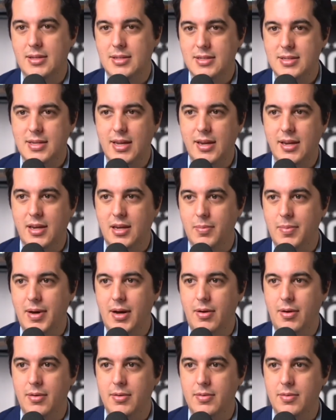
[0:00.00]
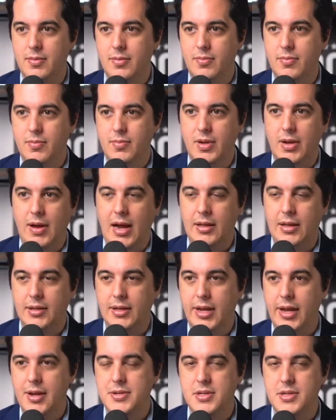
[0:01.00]
Un presidente che protesta un po'
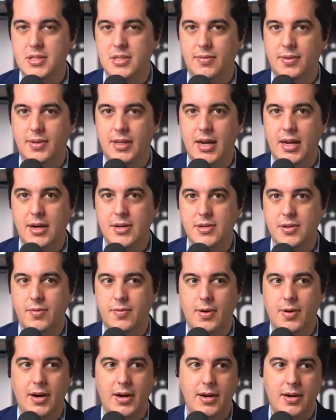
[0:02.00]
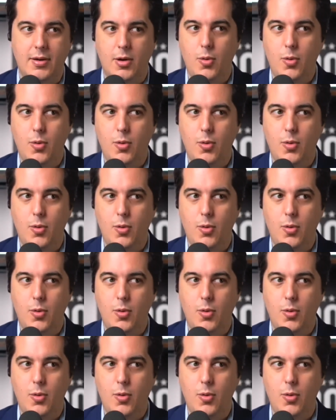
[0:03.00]
denunciando dei brogli?